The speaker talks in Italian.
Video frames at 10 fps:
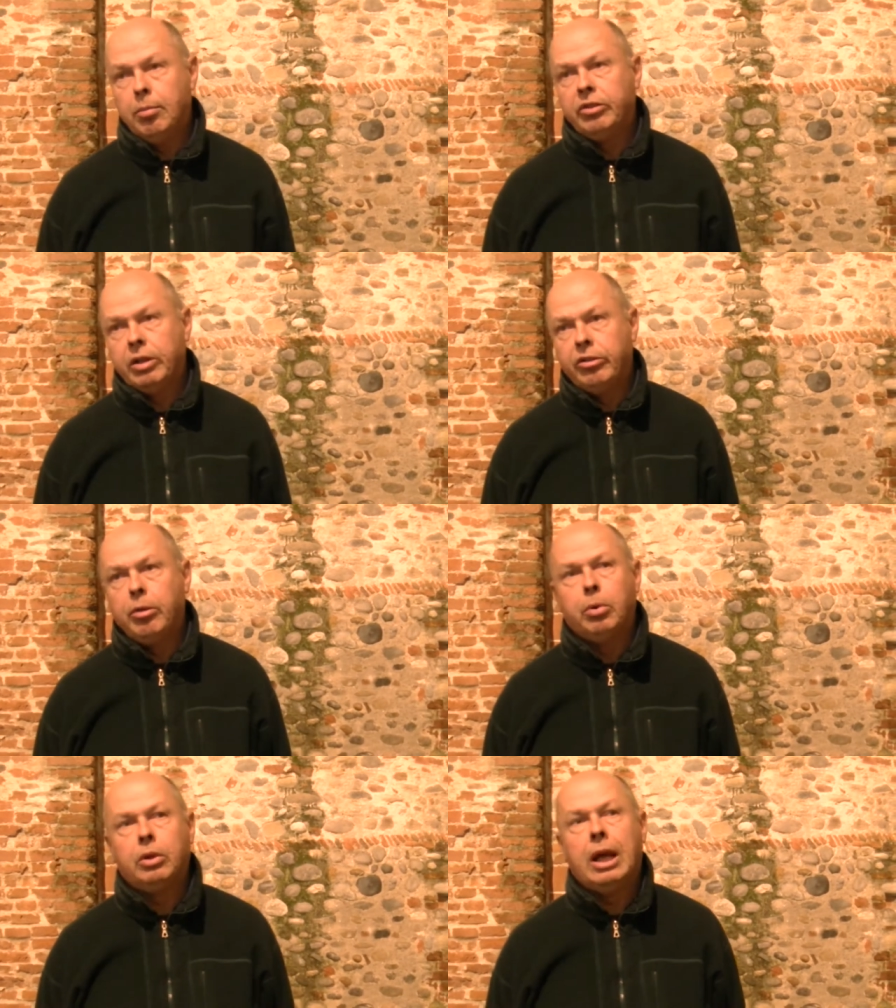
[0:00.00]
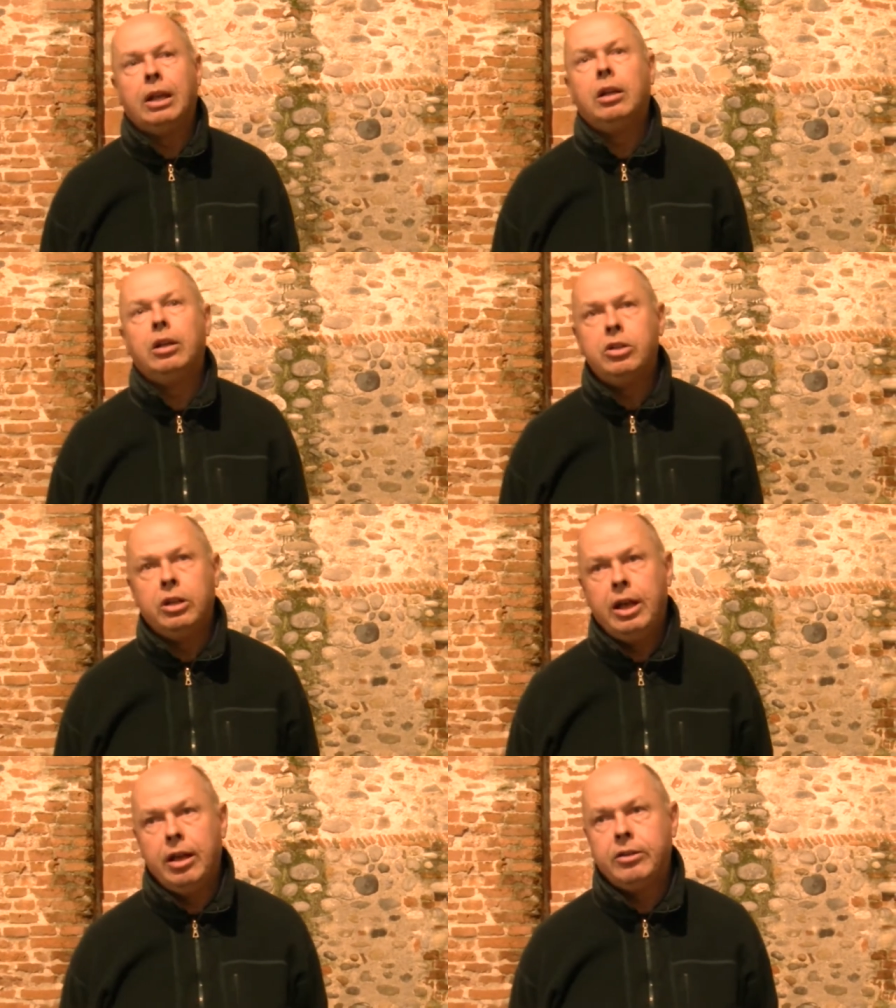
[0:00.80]
abbastanza importante,
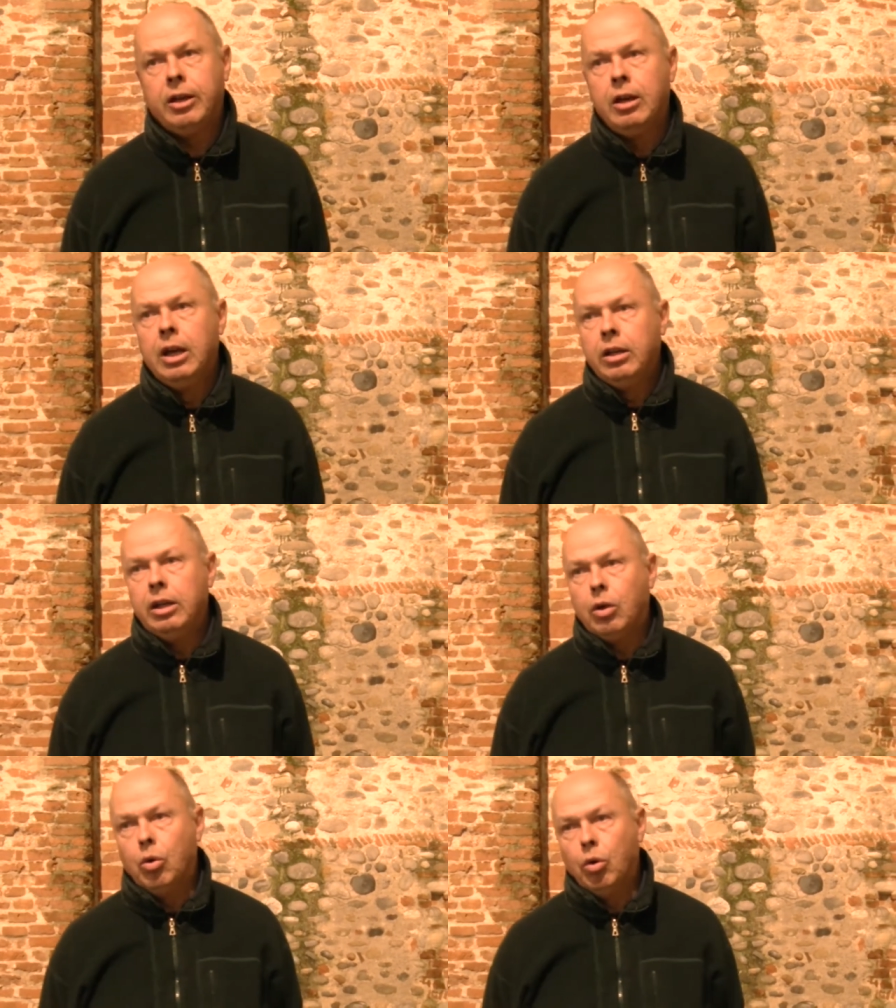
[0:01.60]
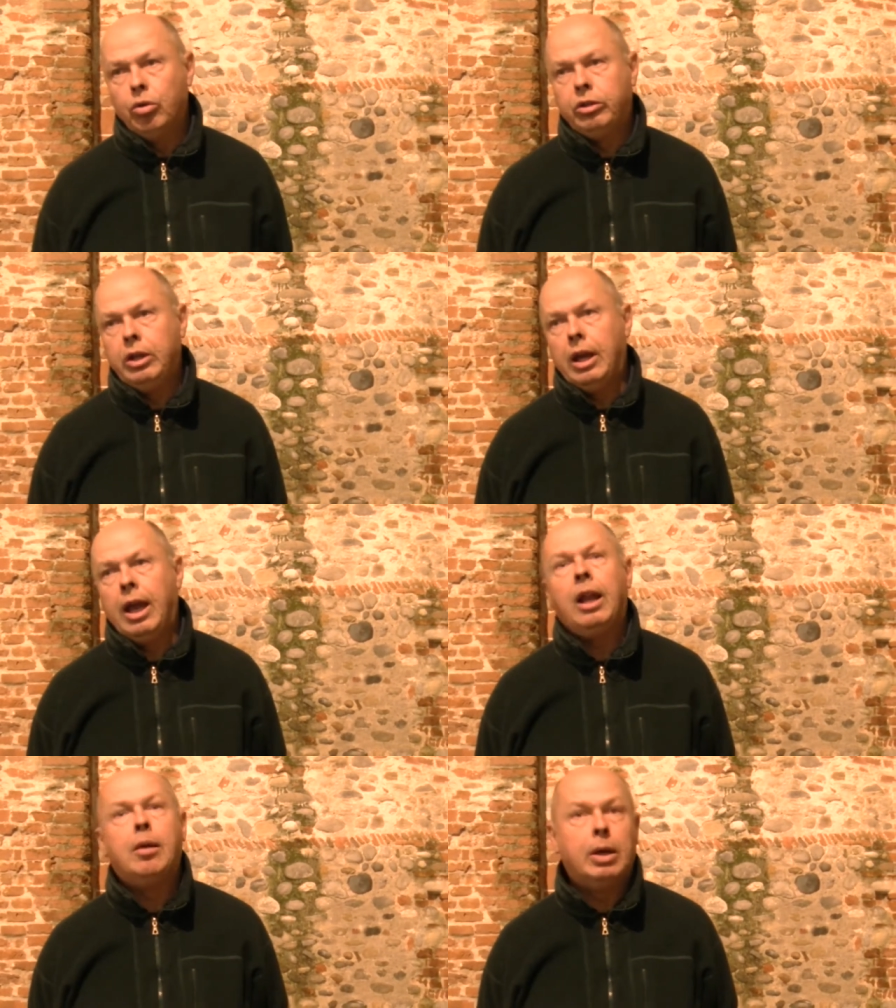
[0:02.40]
l'incidenza dei costi
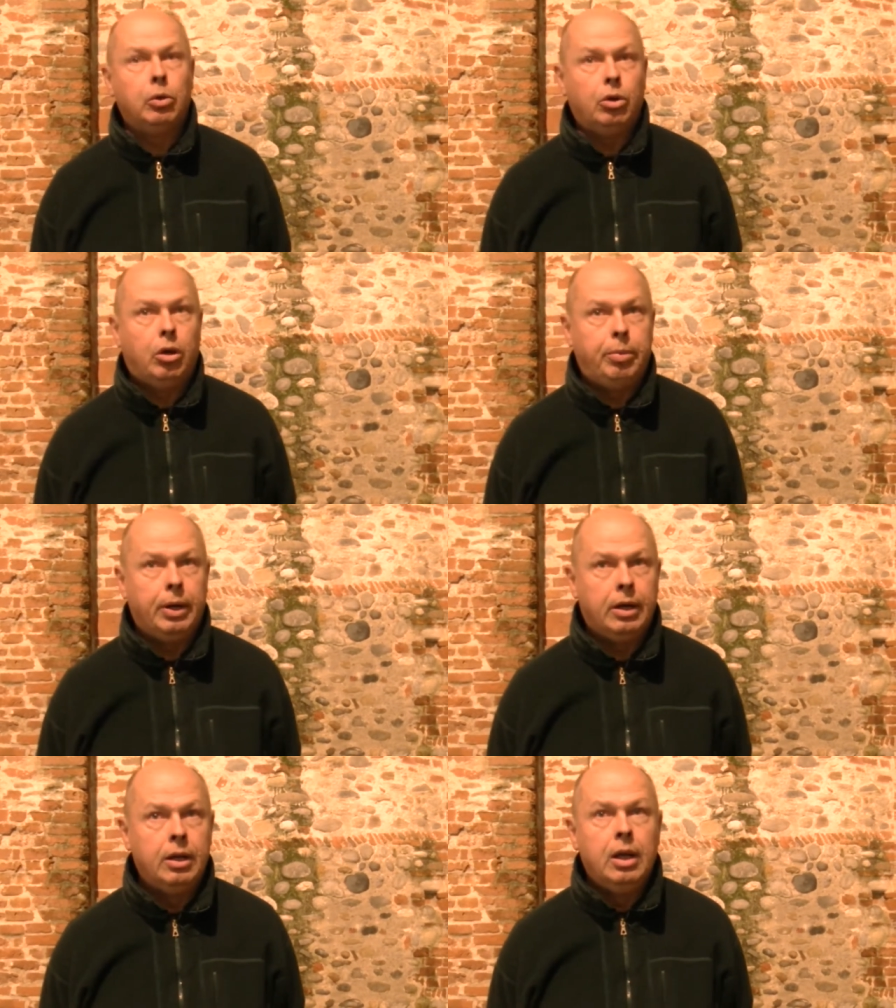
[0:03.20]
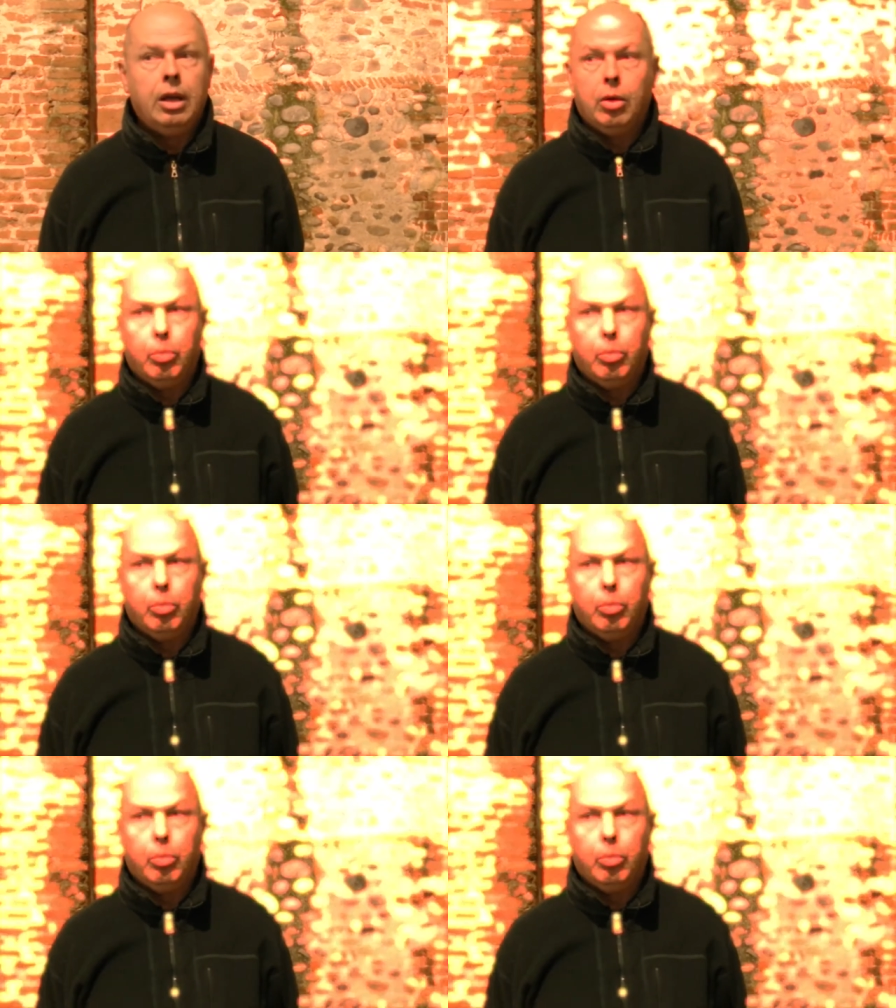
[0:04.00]
è la manodopera e